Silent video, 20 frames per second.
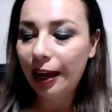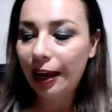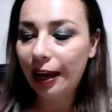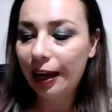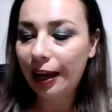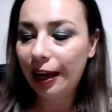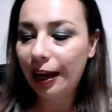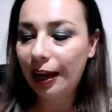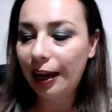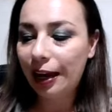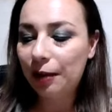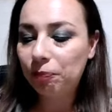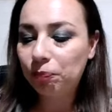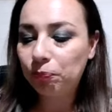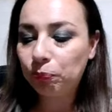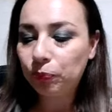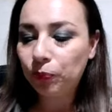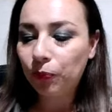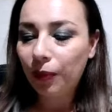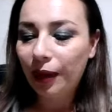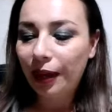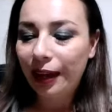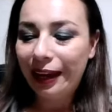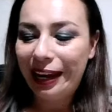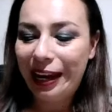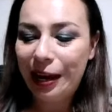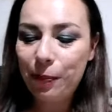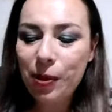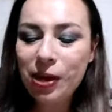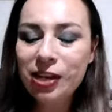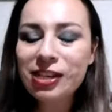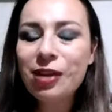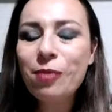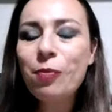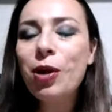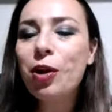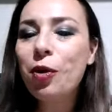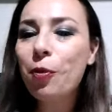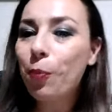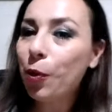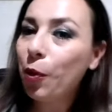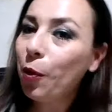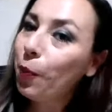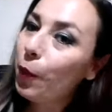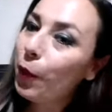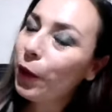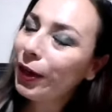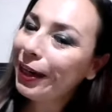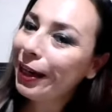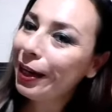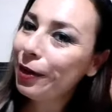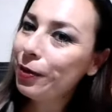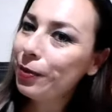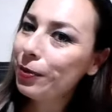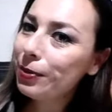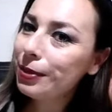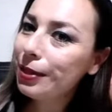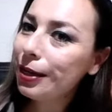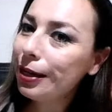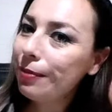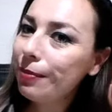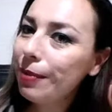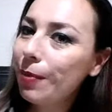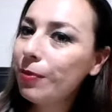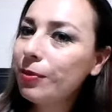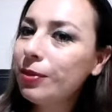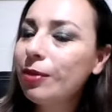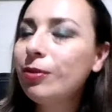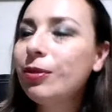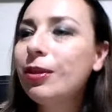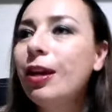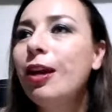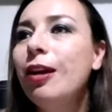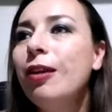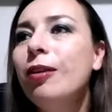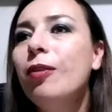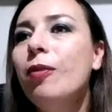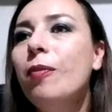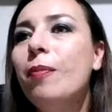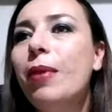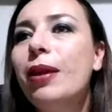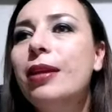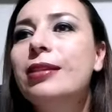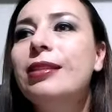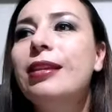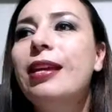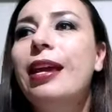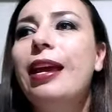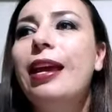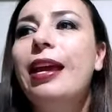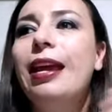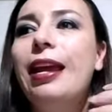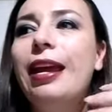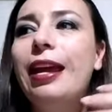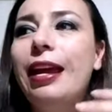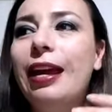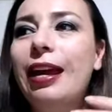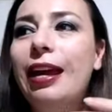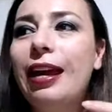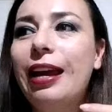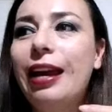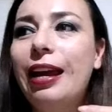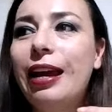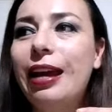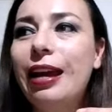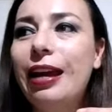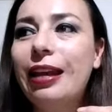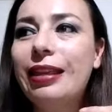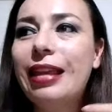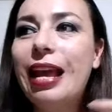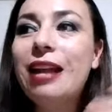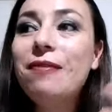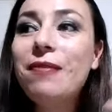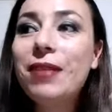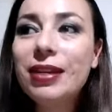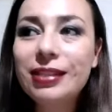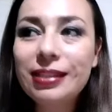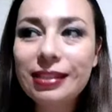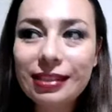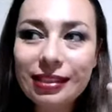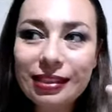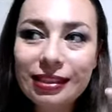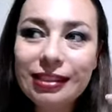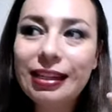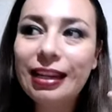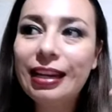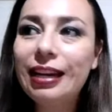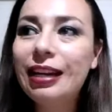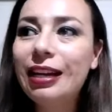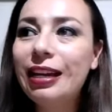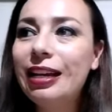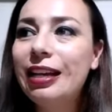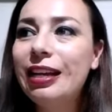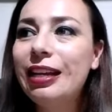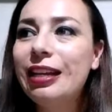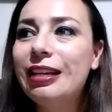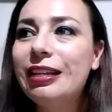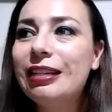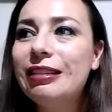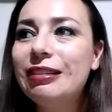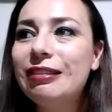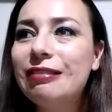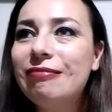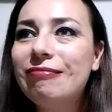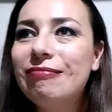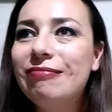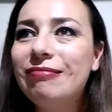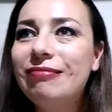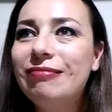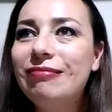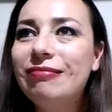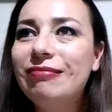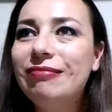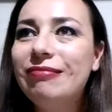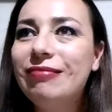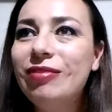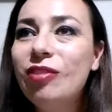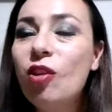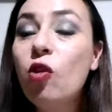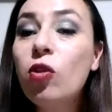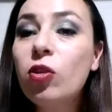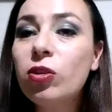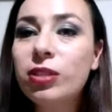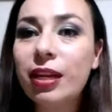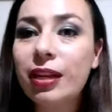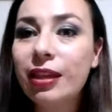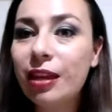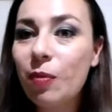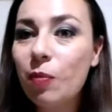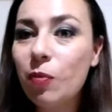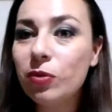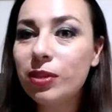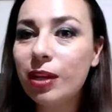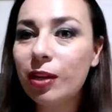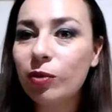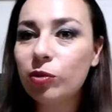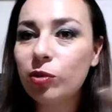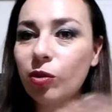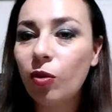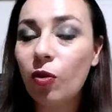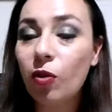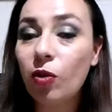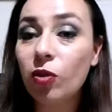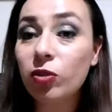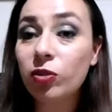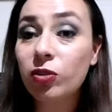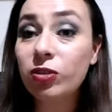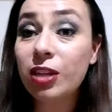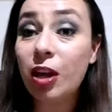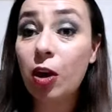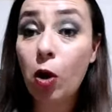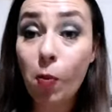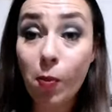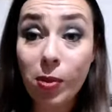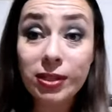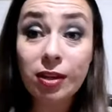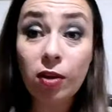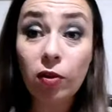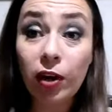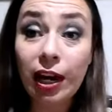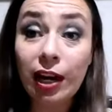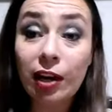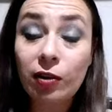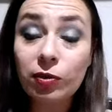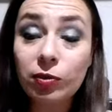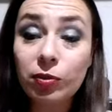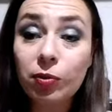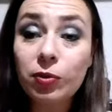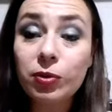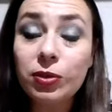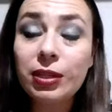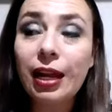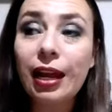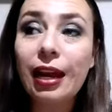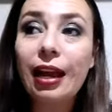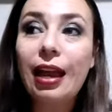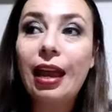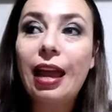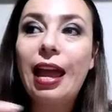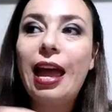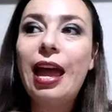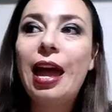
Eh, y pensé, bueno, pero ¿por qué no nos animamos a usar algo más? Eh, tal vez sí, eh, no nos sentimos a gusto con otros aromas, aunque nos guste,